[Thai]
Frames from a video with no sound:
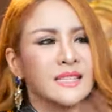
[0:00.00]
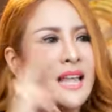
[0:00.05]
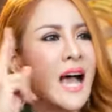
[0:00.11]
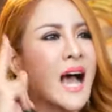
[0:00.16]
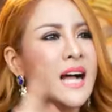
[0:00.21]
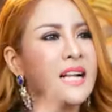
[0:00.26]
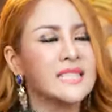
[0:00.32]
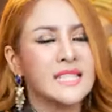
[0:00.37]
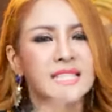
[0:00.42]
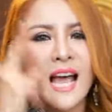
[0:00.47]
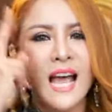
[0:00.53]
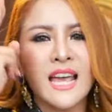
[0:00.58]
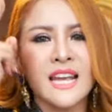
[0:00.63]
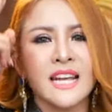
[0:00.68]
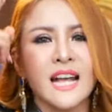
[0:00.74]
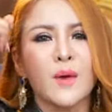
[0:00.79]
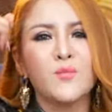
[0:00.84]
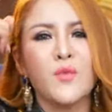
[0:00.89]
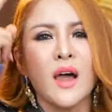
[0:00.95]
ถ้าจะใช้
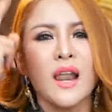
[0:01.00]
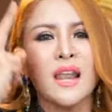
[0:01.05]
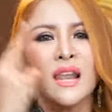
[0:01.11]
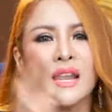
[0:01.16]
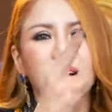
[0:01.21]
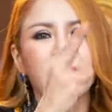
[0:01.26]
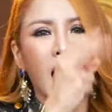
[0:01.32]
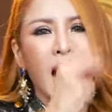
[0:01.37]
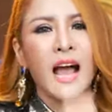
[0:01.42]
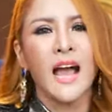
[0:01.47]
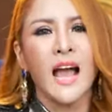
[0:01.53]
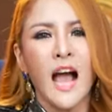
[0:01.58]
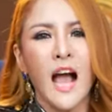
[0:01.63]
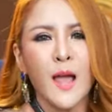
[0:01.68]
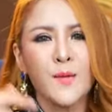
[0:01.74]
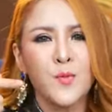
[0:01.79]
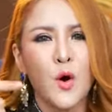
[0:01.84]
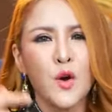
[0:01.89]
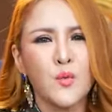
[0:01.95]
คำว่าเหลือ
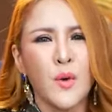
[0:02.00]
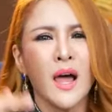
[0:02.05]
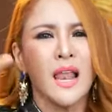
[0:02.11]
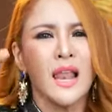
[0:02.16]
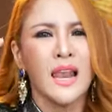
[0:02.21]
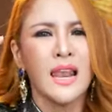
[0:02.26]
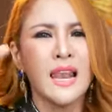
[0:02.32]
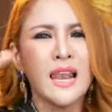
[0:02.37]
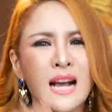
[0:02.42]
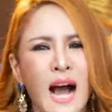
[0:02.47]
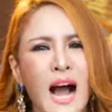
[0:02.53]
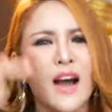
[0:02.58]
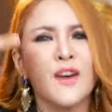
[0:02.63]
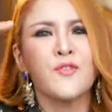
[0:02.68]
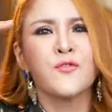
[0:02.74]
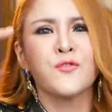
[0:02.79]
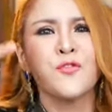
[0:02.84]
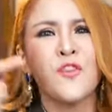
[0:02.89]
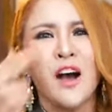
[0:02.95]
ให้พูดว่าเหลือ
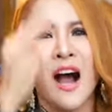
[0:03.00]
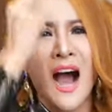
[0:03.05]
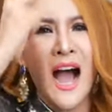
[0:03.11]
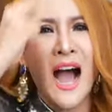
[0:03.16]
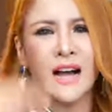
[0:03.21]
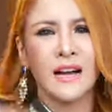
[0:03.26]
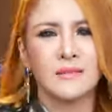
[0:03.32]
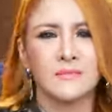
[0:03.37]
เฟือ